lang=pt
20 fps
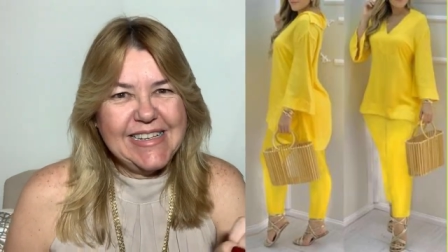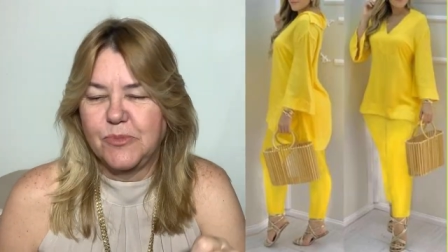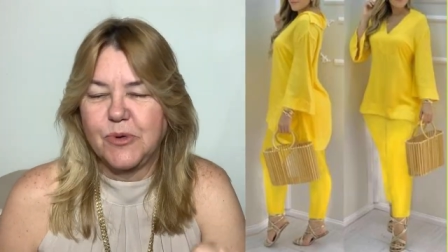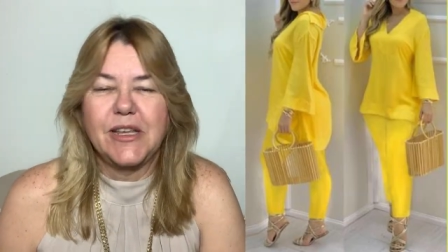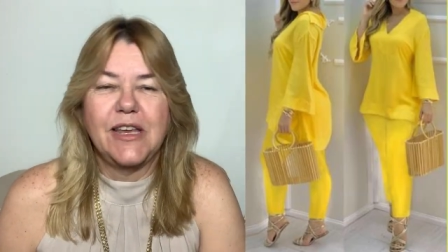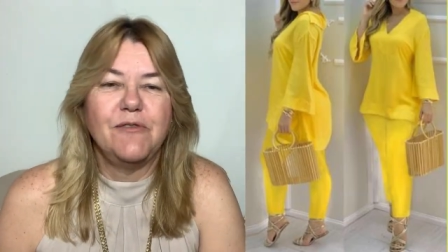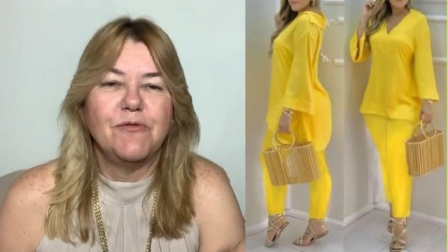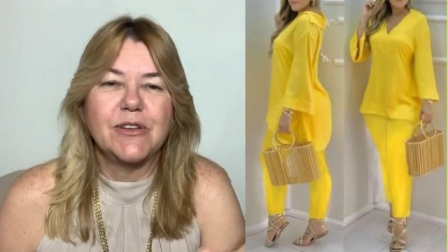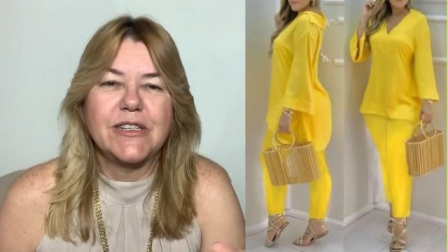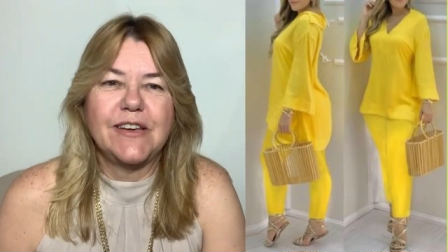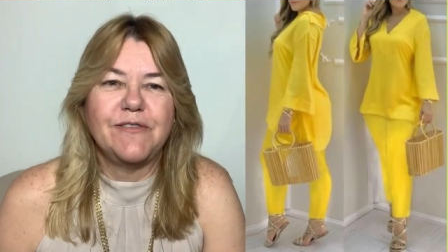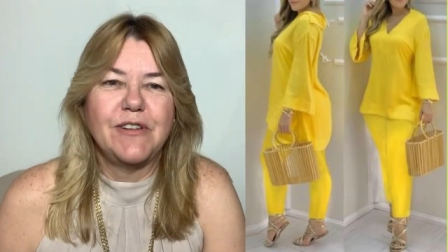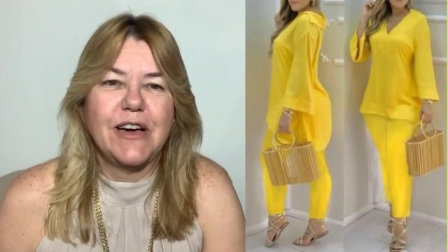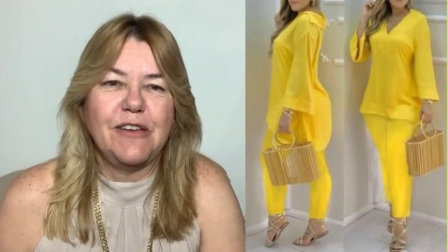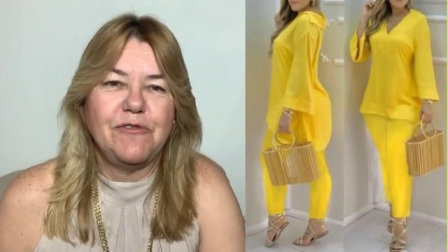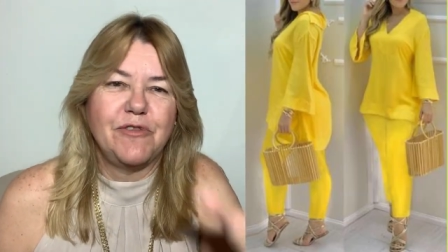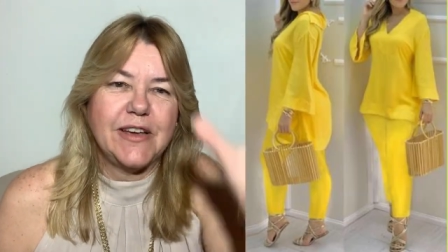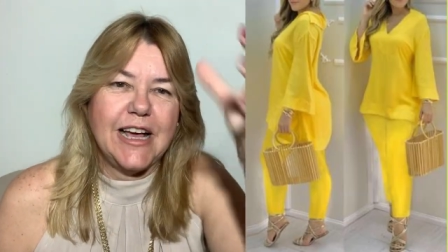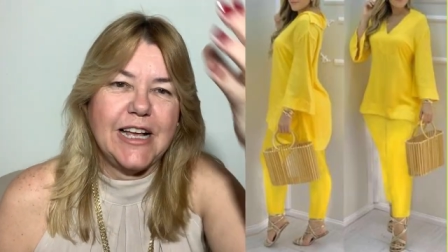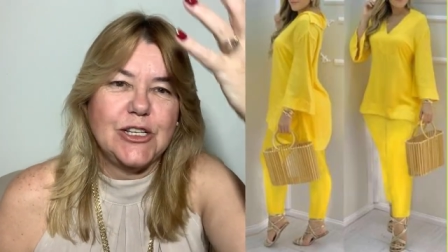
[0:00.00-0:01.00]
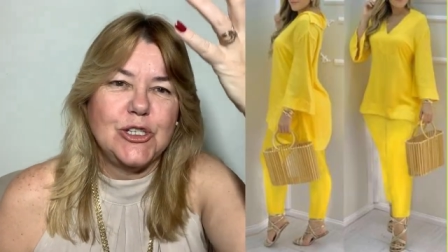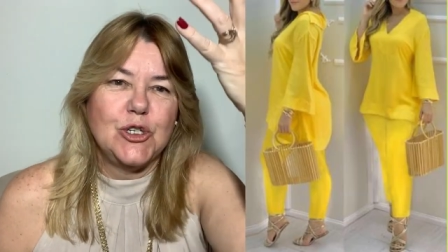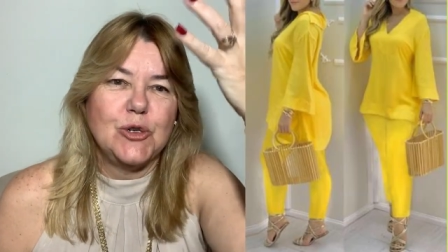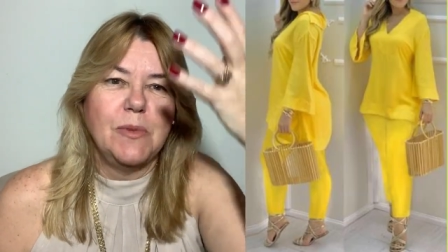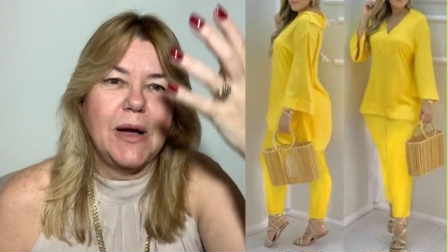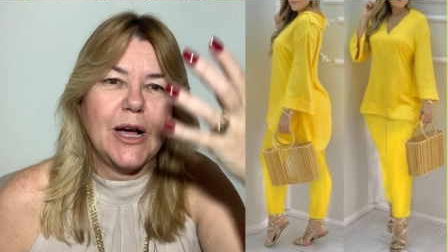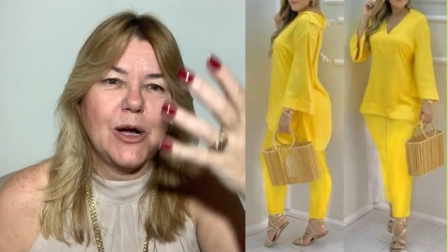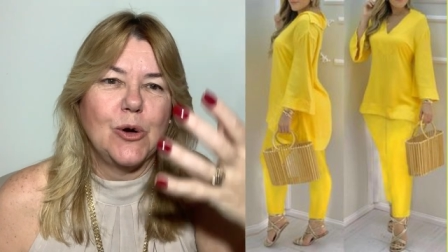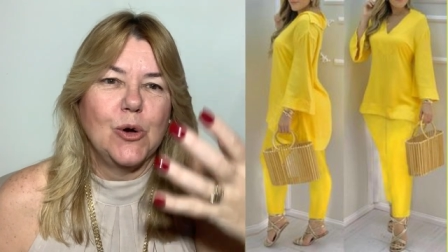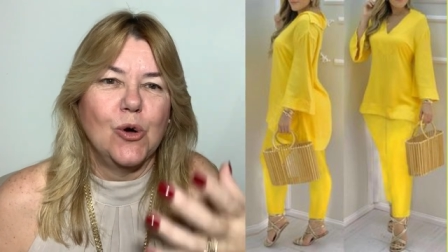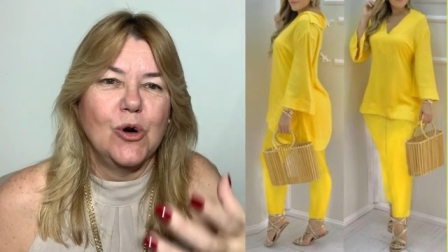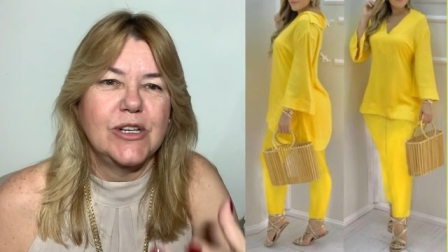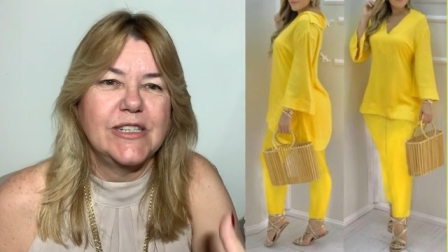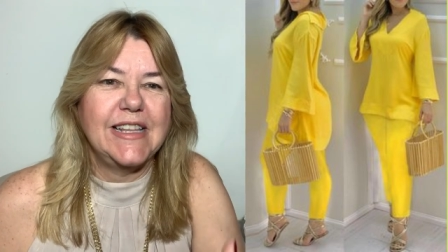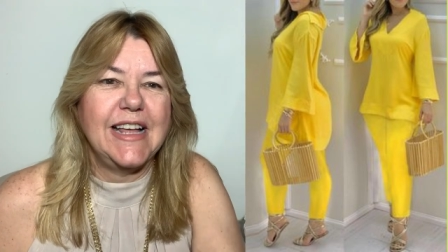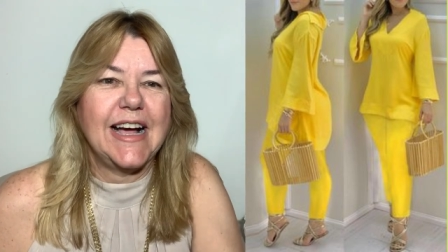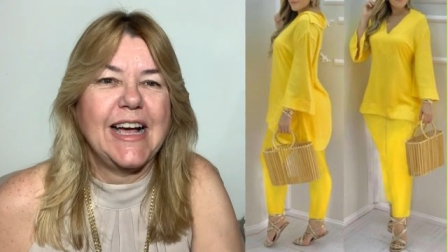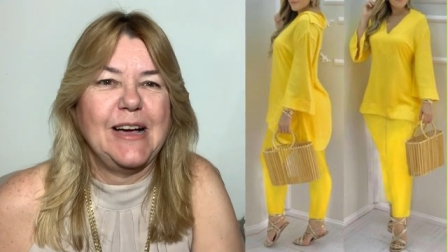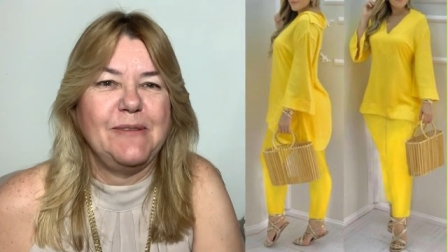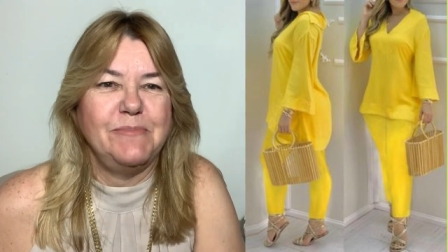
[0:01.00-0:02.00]
porque você vai ficar de uma cor
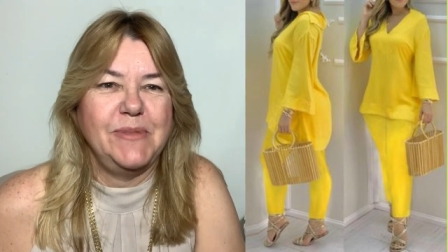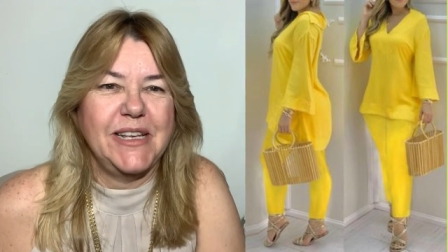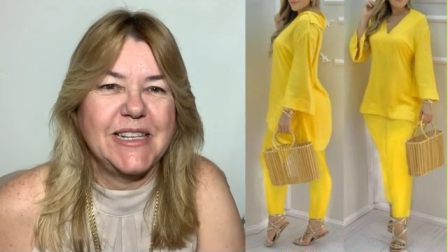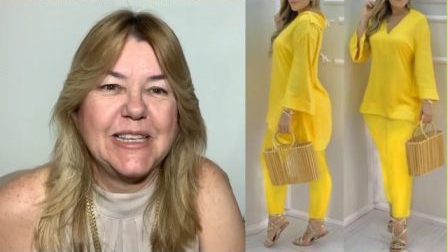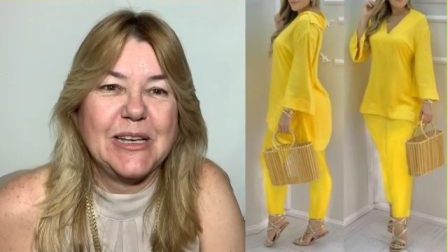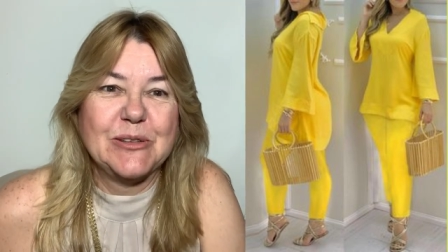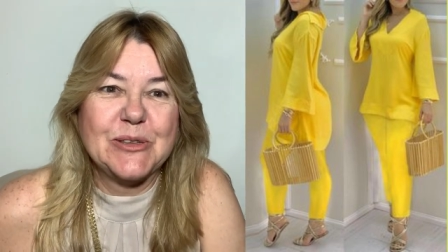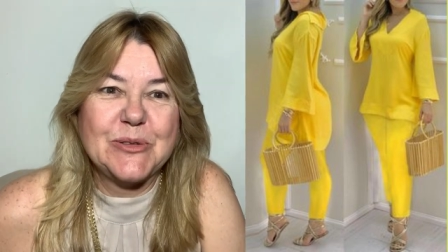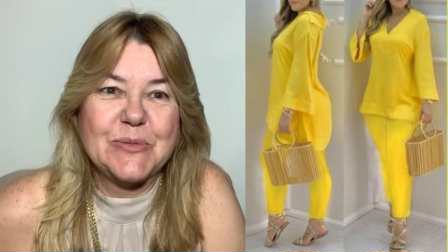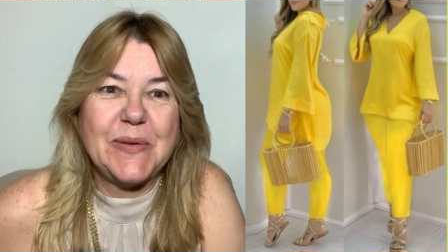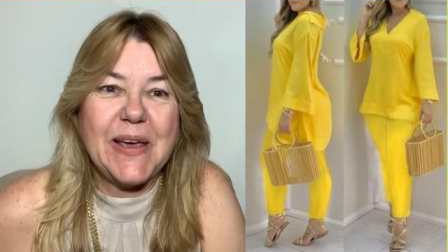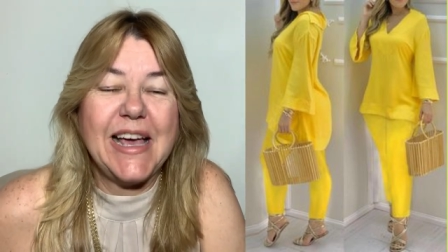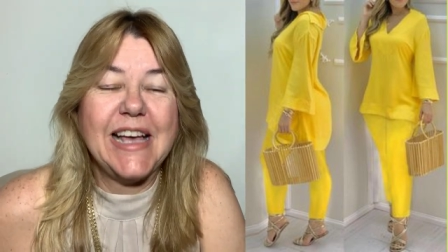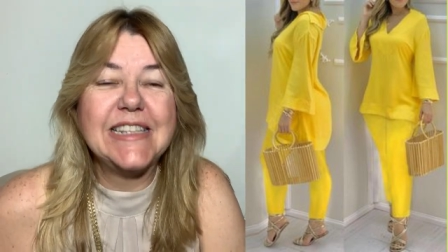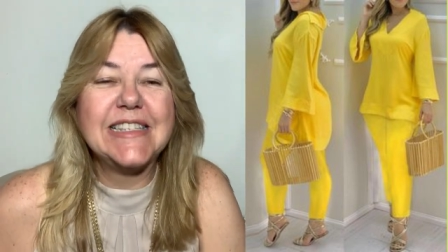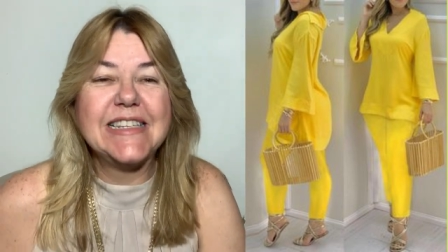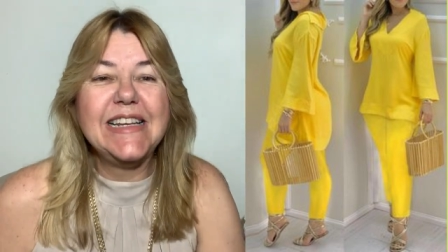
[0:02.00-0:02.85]
da cabeça aos pés pés.